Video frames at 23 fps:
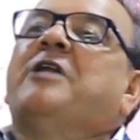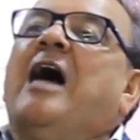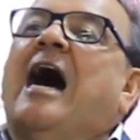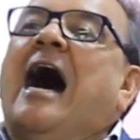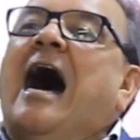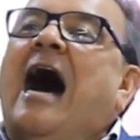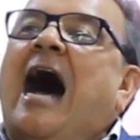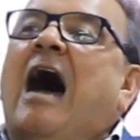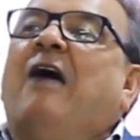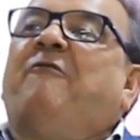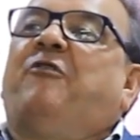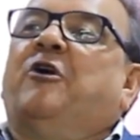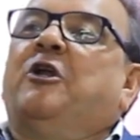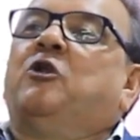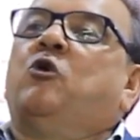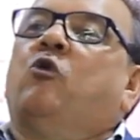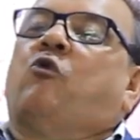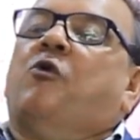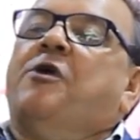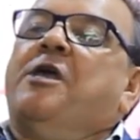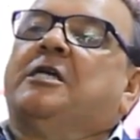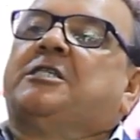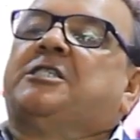da árvore
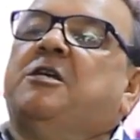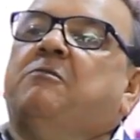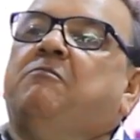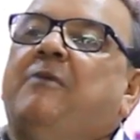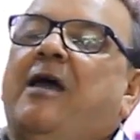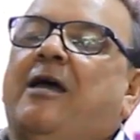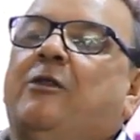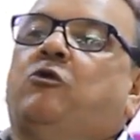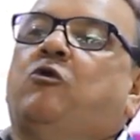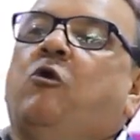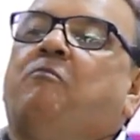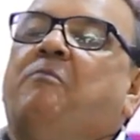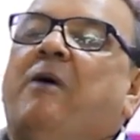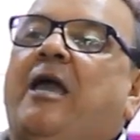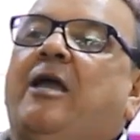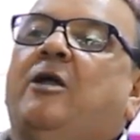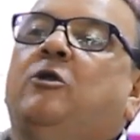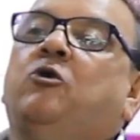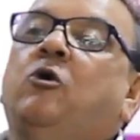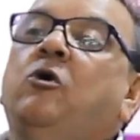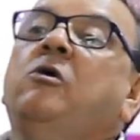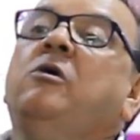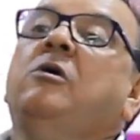do conhecimento do
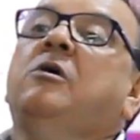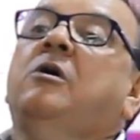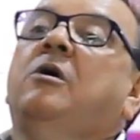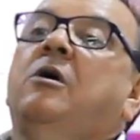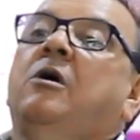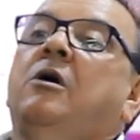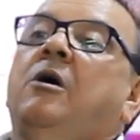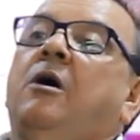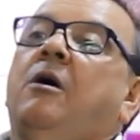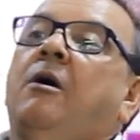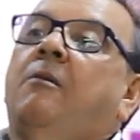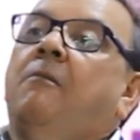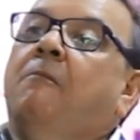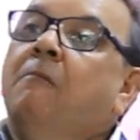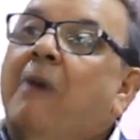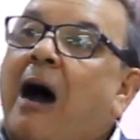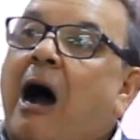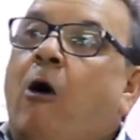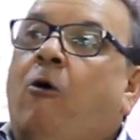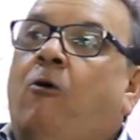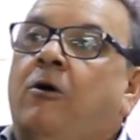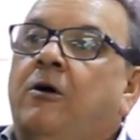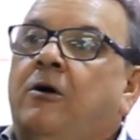bem e do
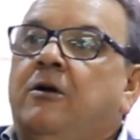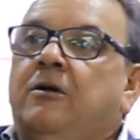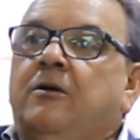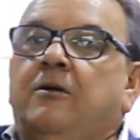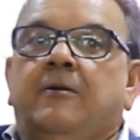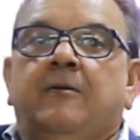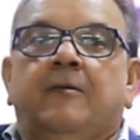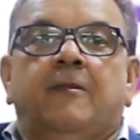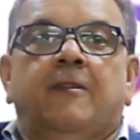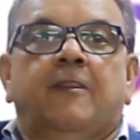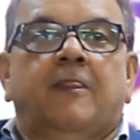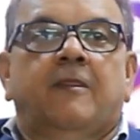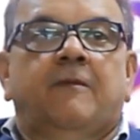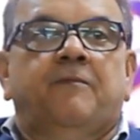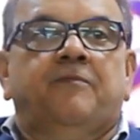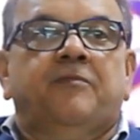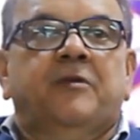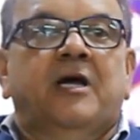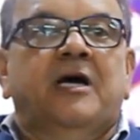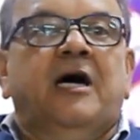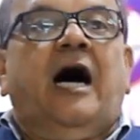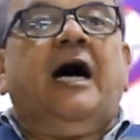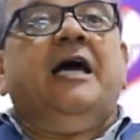mal.
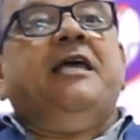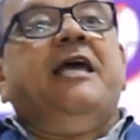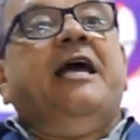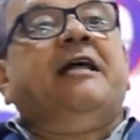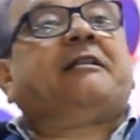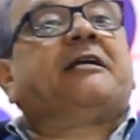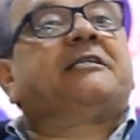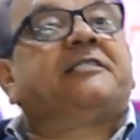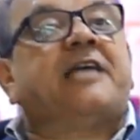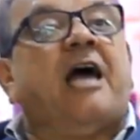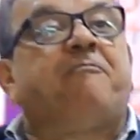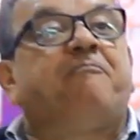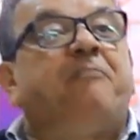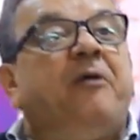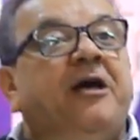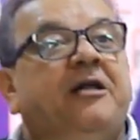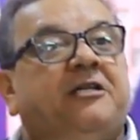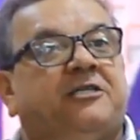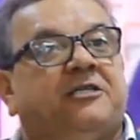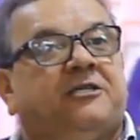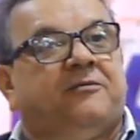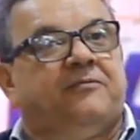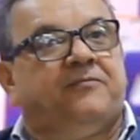Aí entra a
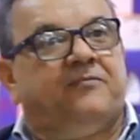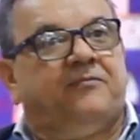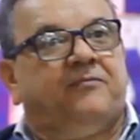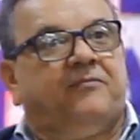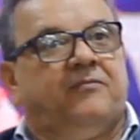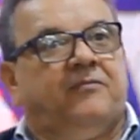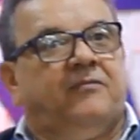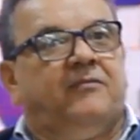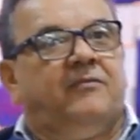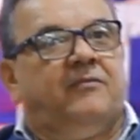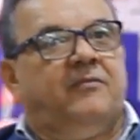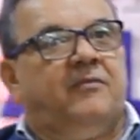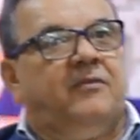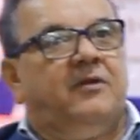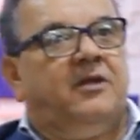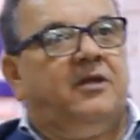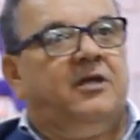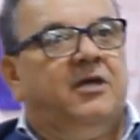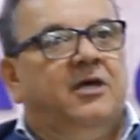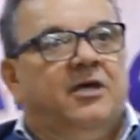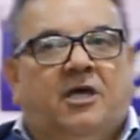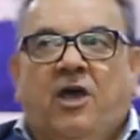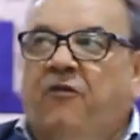serpente,
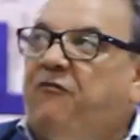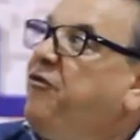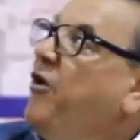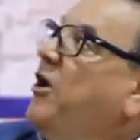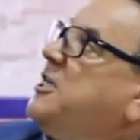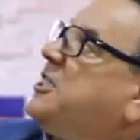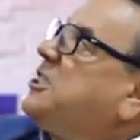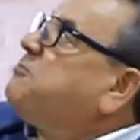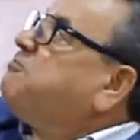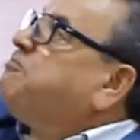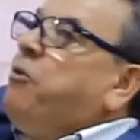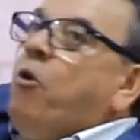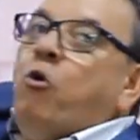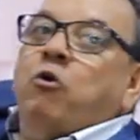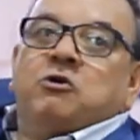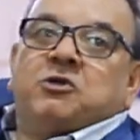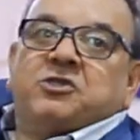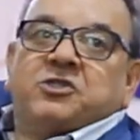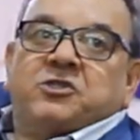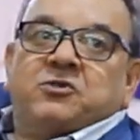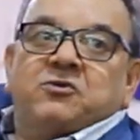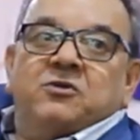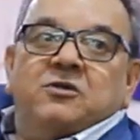que foi
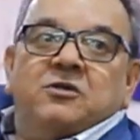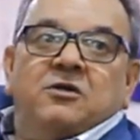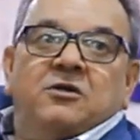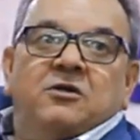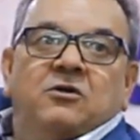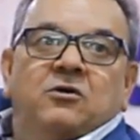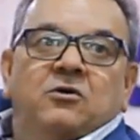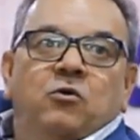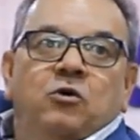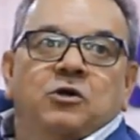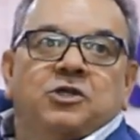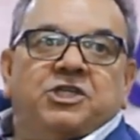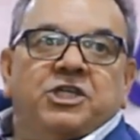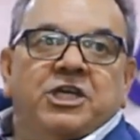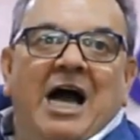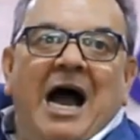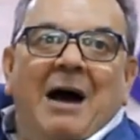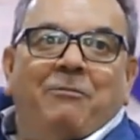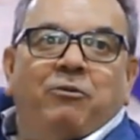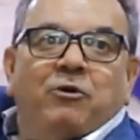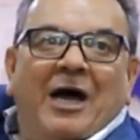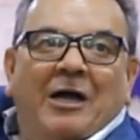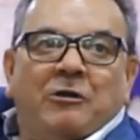expulso, o
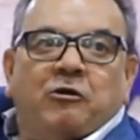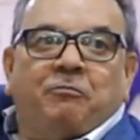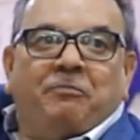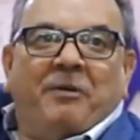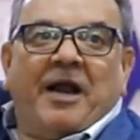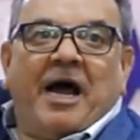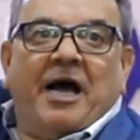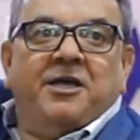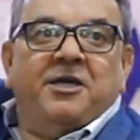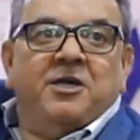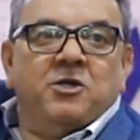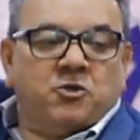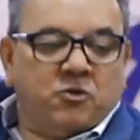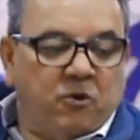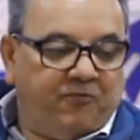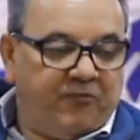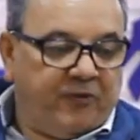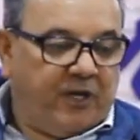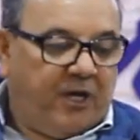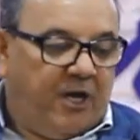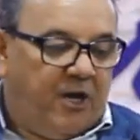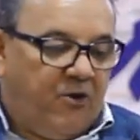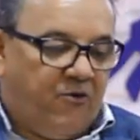diabo lá do paraíso,
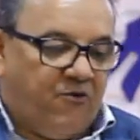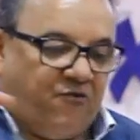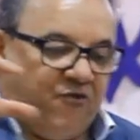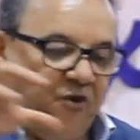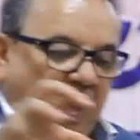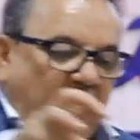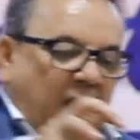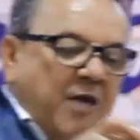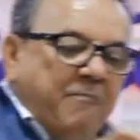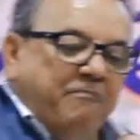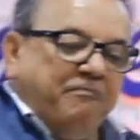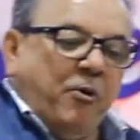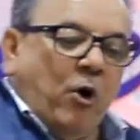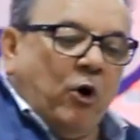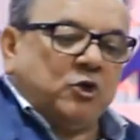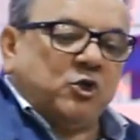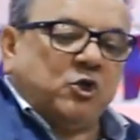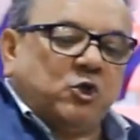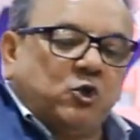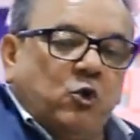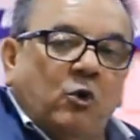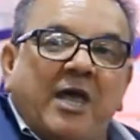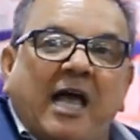vem e
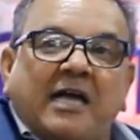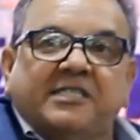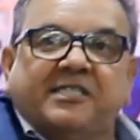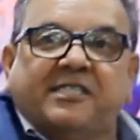possui a